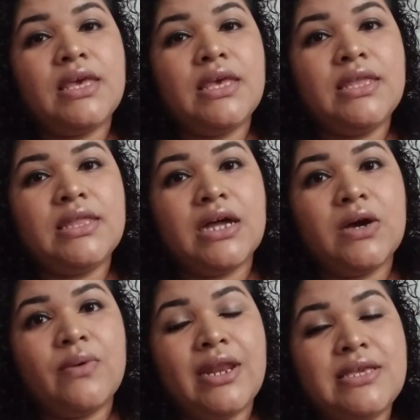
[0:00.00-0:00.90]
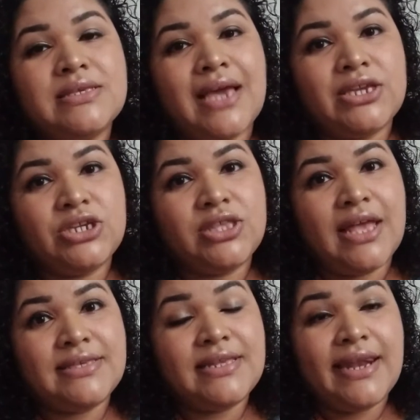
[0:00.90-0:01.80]
Então ele disse que a gente
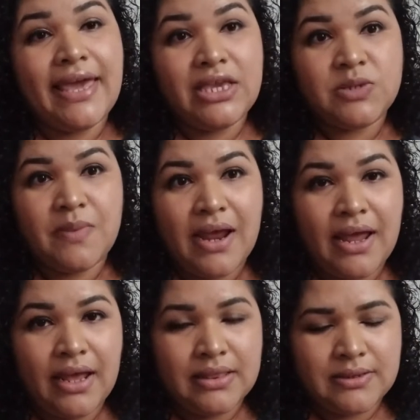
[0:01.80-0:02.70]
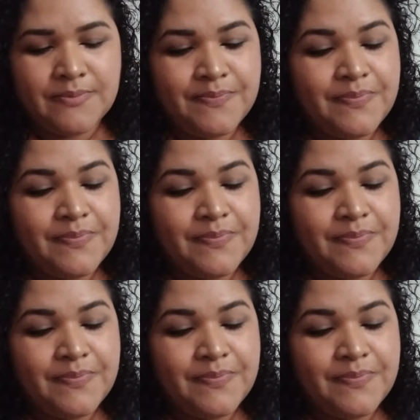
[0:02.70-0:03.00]
desse leite para ela.